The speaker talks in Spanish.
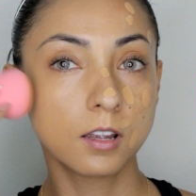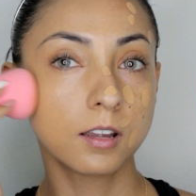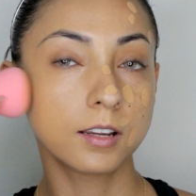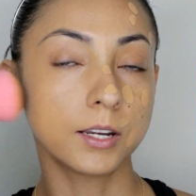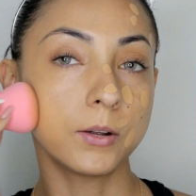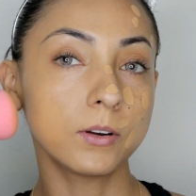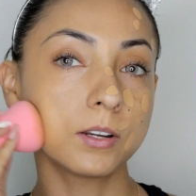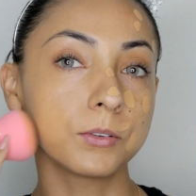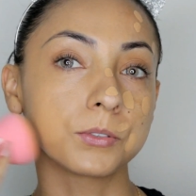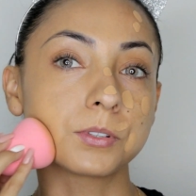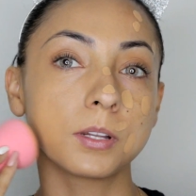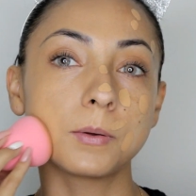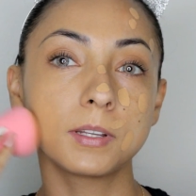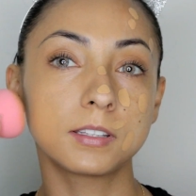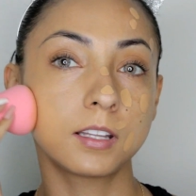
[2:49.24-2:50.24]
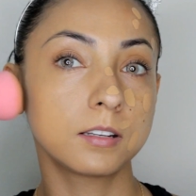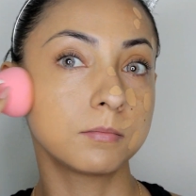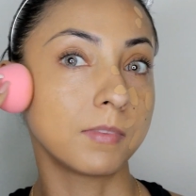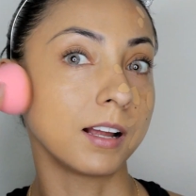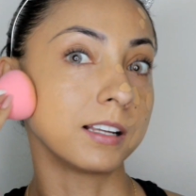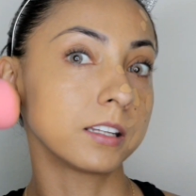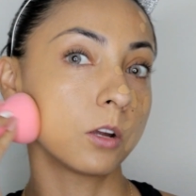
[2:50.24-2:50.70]
Creo que no se ve tan
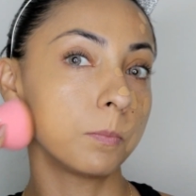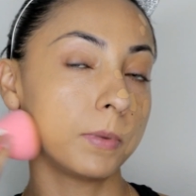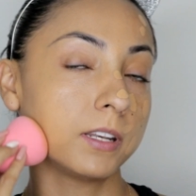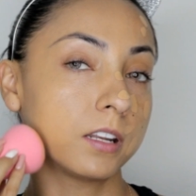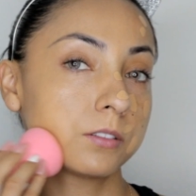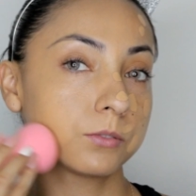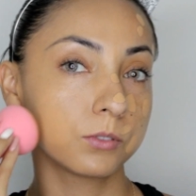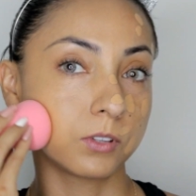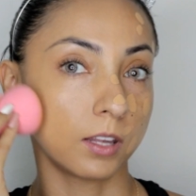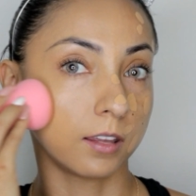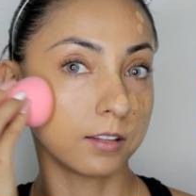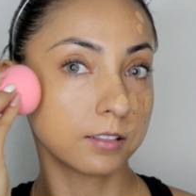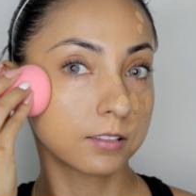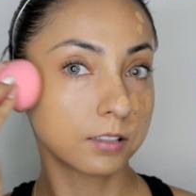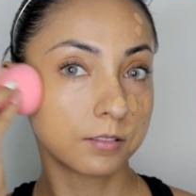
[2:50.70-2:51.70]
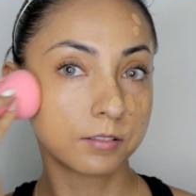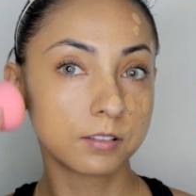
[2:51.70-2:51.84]
mal, ¿qué opinan ustedes?